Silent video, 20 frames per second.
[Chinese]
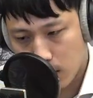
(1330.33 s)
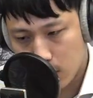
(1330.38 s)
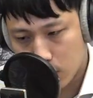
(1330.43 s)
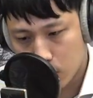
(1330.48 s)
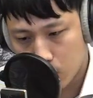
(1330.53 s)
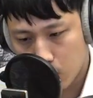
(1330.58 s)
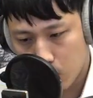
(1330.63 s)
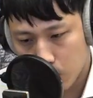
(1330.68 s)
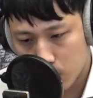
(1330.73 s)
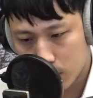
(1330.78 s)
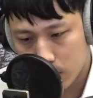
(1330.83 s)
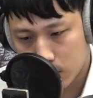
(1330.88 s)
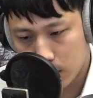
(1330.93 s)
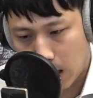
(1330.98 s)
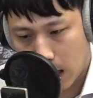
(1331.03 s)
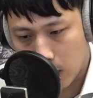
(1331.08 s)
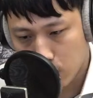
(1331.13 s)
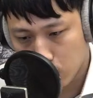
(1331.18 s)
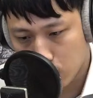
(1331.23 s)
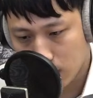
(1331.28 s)
应该是从
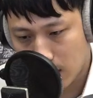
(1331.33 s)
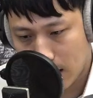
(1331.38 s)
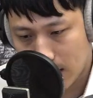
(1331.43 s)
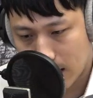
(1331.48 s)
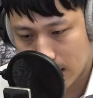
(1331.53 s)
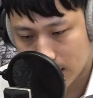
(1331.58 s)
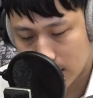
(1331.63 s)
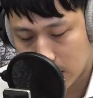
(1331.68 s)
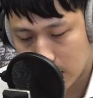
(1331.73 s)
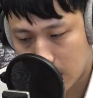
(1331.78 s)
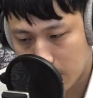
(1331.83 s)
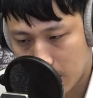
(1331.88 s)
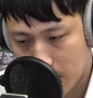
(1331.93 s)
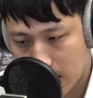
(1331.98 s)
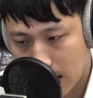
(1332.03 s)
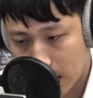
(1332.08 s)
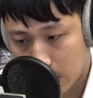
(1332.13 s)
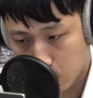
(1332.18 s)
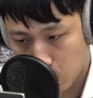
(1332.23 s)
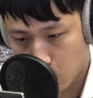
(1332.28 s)
台中大雅乡那
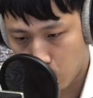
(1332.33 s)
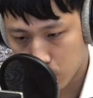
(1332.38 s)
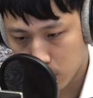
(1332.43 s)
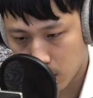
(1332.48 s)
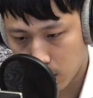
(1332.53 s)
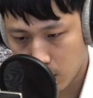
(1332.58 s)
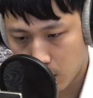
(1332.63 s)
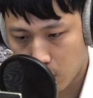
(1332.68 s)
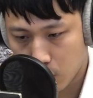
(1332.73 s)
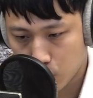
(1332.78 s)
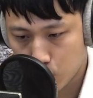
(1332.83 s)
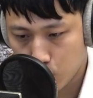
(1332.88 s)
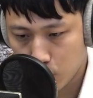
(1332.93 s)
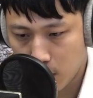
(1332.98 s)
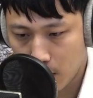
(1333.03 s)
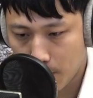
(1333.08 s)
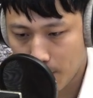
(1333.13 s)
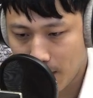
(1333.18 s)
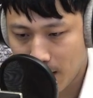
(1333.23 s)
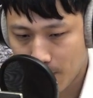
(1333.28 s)
边来偷的，然后
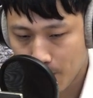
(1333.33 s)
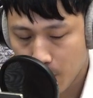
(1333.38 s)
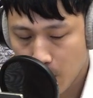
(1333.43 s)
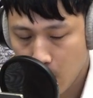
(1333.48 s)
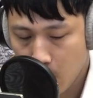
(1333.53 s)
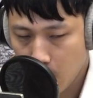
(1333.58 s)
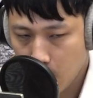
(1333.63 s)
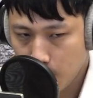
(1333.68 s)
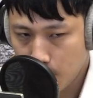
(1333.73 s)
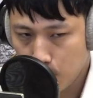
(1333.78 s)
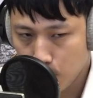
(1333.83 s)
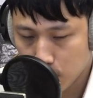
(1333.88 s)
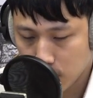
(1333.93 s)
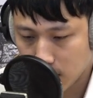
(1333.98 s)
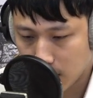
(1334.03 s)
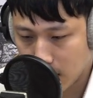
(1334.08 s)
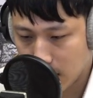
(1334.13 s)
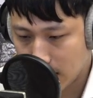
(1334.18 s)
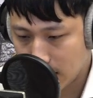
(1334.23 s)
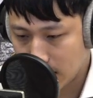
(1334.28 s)
去研判附
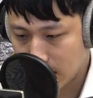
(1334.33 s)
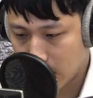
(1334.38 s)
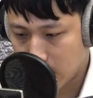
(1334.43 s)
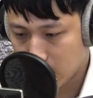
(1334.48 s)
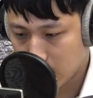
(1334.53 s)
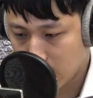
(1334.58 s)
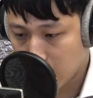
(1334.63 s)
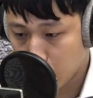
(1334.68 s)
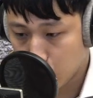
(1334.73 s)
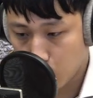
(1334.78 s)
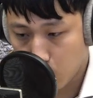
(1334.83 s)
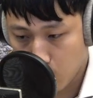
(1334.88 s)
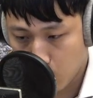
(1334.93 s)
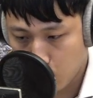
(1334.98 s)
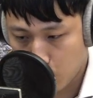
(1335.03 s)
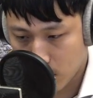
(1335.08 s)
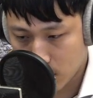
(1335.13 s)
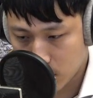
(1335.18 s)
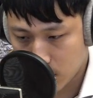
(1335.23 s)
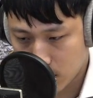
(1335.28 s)
近的一些定
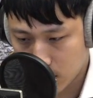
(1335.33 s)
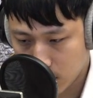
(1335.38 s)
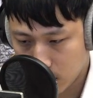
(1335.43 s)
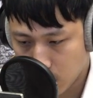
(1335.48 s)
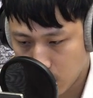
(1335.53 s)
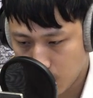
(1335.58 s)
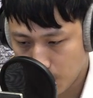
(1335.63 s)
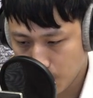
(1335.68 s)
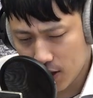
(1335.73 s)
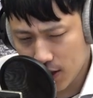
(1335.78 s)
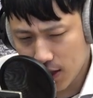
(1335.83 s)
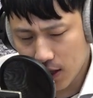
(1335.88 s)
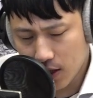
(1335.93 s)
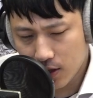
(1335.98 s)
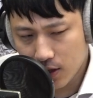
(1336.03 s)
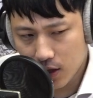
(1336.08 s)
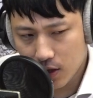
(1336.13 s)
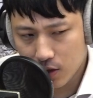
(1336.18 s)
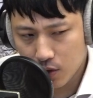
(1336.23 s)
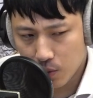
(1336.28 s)
员关系哦。既
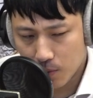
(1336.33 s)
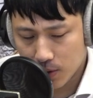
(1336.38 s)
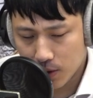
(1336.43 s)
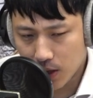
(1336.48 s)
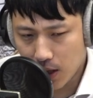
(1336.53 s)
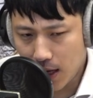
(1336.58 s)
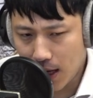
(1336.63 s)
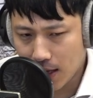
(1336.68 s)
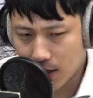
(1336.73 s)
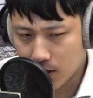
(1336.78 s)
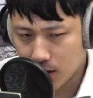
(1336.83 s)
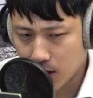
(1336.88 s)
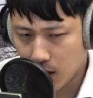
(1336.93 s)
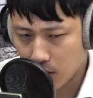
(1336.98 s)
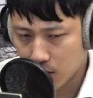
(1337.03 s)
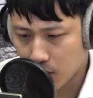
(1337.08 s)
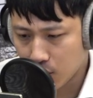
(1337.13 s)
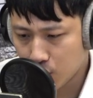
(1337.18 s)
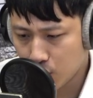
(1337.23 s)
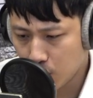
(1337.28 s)
然这样子，我们这案
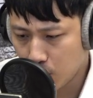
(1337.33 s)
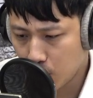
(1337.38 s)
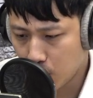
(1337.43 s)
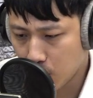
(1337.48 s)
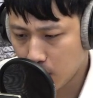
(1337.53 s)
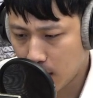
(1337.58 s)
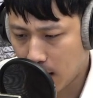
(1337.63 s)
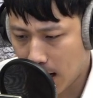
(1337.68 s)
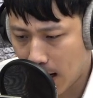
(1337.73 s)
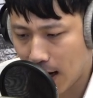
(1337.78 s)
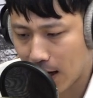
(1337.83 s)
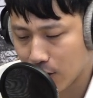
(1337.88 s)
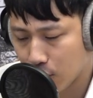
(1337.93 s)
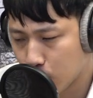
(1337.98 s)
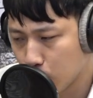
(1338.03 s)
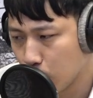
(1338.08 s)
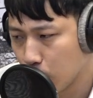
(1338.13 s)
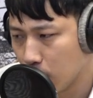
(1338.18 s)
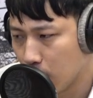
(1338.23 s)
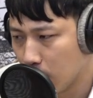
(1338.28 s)
件好像就卡
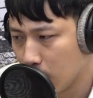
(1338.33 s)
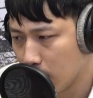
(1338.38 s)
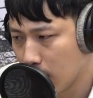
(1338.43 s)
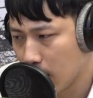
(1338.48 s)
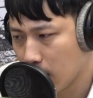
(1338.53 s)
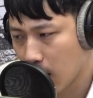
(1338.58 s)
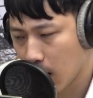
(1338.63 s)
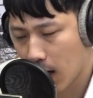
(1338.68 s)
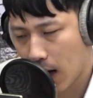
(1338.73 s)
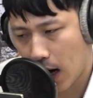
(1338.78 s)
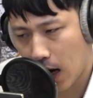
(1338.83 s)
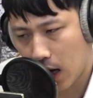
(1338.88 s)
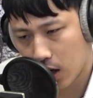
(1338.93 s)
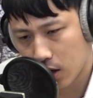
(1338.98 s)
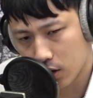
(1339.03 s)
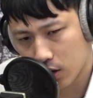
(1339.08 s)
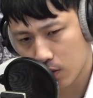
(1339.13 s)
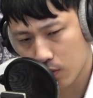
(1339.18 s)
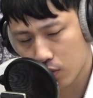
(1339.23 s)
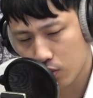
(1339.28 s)
住了，那也卡
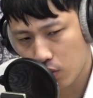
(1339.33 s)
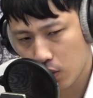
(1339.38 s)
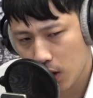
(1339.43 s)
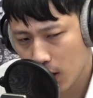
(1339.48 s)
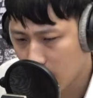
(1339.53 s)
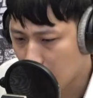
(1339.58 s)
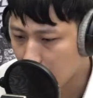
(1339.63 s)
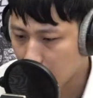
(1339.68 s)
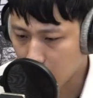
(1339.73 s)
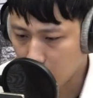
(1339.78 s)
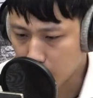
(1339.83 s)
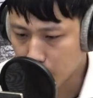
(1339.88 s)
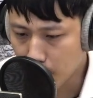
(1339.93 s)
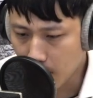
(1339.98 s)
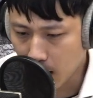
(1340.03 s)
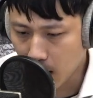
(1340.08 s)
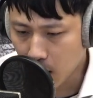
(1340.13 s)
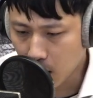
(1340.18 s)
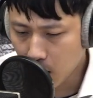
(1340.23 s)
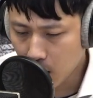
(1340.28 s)
了差不多一个礼
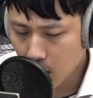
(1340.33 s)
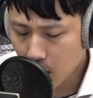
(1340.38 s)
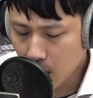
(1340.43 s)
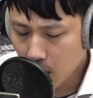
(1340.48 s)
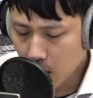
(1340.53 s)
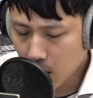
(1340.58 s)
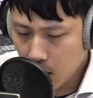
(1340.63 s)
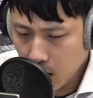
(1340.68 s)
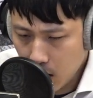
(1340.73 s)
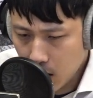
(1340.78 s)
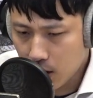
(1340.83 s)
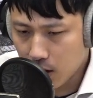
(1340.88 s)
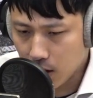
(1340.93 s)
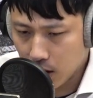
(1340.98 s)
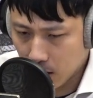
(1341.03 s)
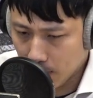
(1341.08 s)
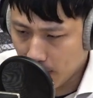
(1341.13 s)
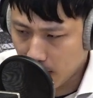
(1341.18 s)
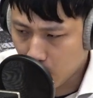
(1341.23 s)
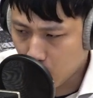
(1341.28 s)
拜。一个
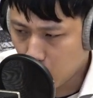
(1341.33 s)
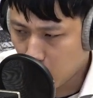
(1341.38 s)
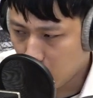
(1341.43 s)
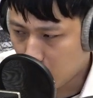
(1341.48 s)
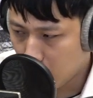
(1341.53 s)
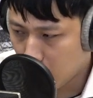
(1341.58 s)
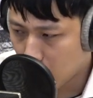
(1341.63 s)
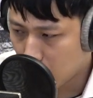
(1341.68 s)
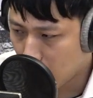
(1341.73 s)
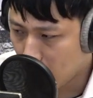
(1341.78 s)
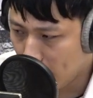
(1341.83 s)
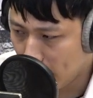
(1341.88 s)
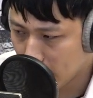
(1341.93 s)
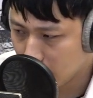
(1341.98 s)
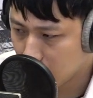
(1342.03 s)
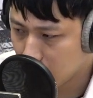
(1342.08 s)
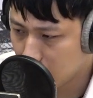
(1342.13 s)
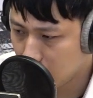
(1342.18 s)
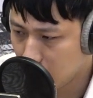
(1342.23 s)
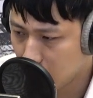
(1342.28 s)
礼拜过后，
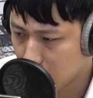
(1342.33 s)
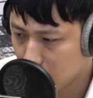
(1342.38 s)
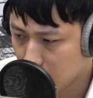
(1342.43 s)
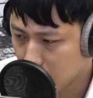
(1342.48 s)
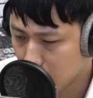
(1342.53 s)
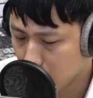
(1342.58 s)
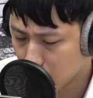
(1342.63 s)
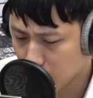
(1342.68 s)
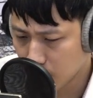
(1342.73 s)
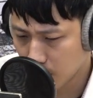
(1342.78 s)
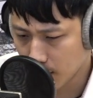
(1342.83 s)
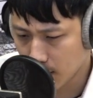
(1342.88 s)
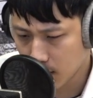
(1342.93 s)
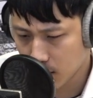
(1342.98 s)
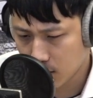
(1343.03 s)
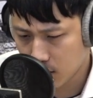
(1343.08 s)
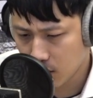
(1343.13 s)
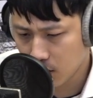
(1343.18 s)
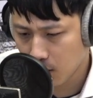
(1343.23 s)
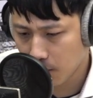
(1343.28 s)
案件有什么
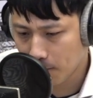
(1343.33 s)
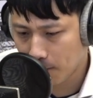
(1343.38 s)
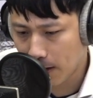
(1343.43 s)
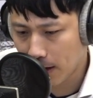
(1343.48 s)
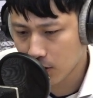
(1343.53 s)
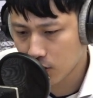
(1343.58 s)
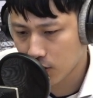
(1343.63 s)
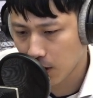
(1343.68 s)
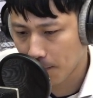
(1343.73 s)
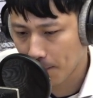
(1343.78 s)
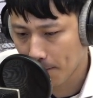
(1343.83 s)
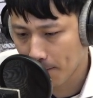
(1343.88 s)
样新的发展